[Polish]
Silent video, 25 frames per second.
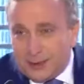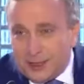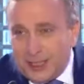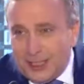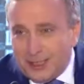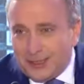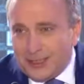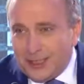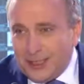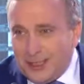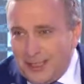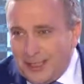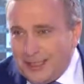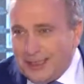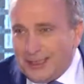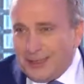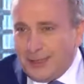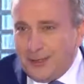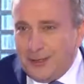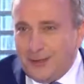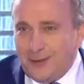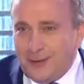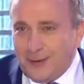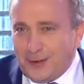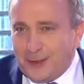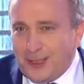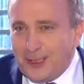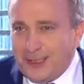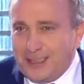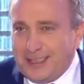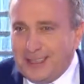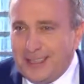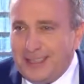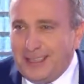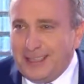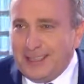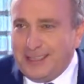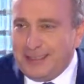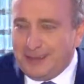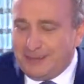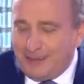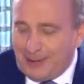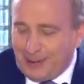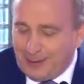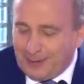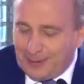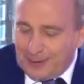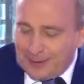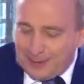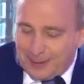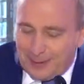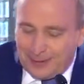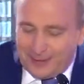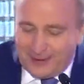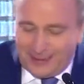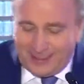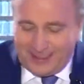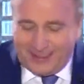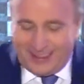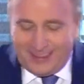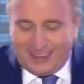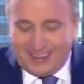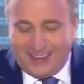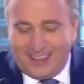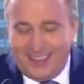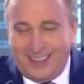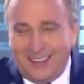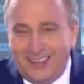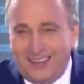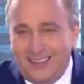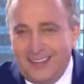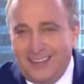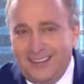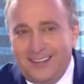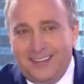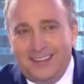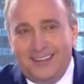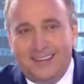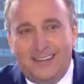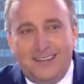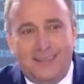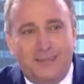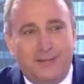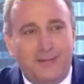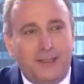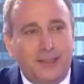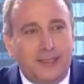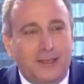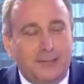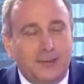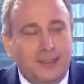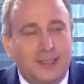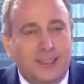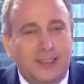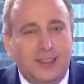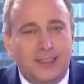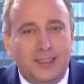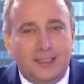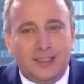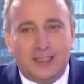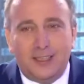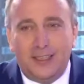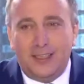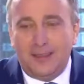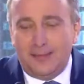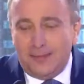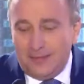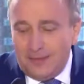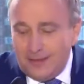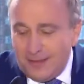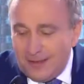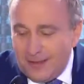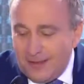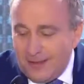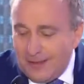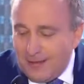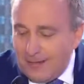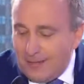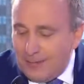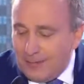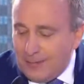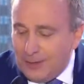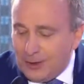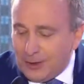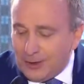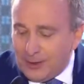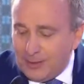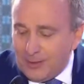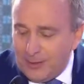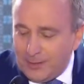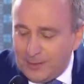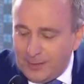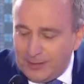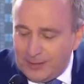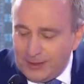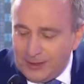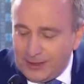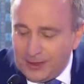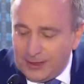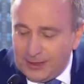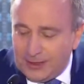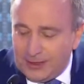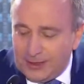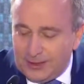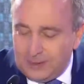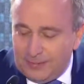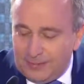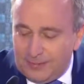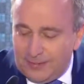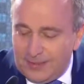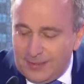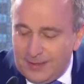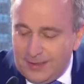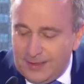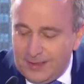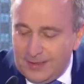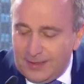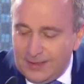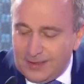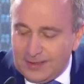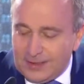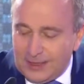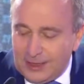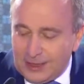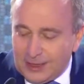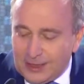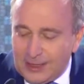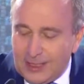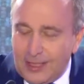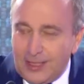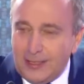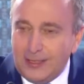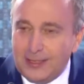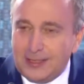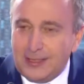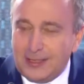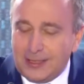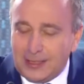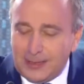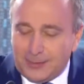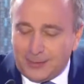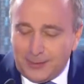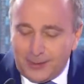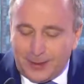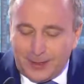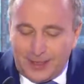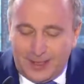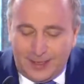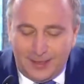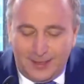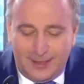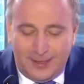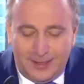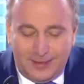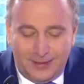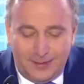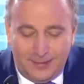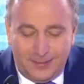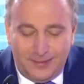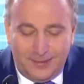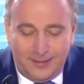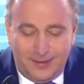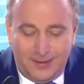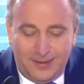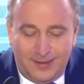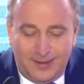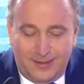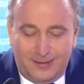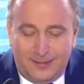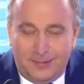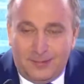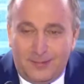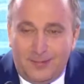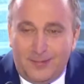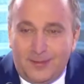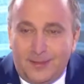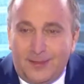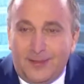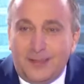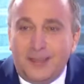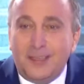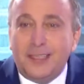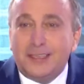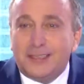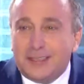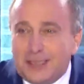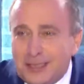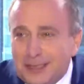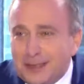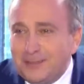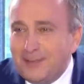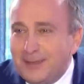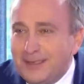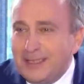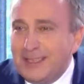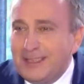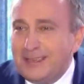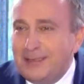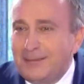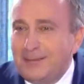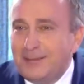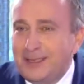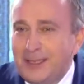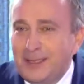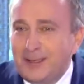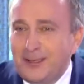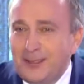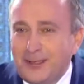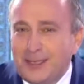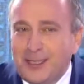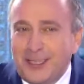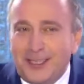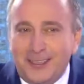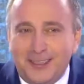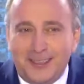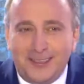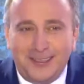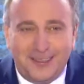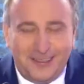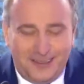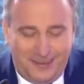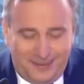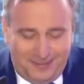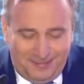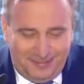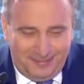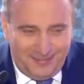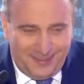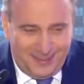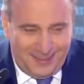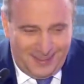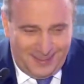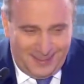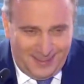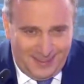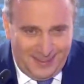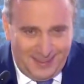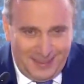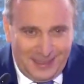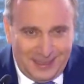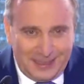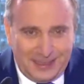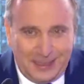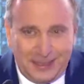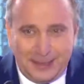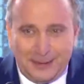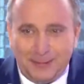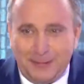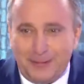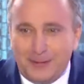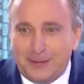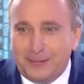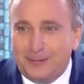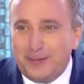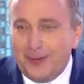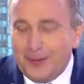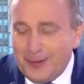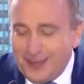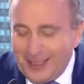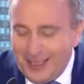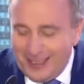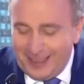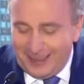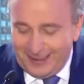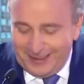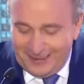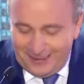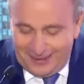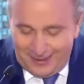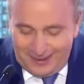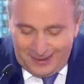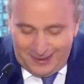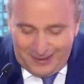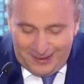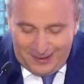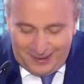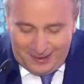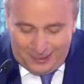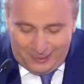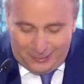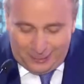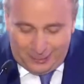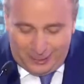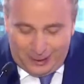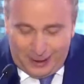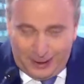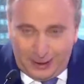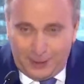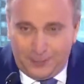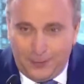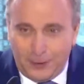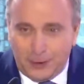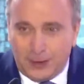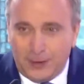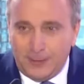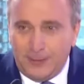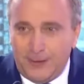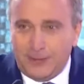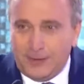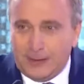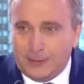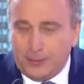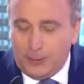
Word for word: przyjaciele z Nowoczesnej, z Platformy Obywatelskiej, witam serdecznie. Możemy powiedzieć, zaczynając nasze spotkanie, jesteśmy zatem zjednoczeni. Jesteśmy wspólnie. Tutaj tworzymy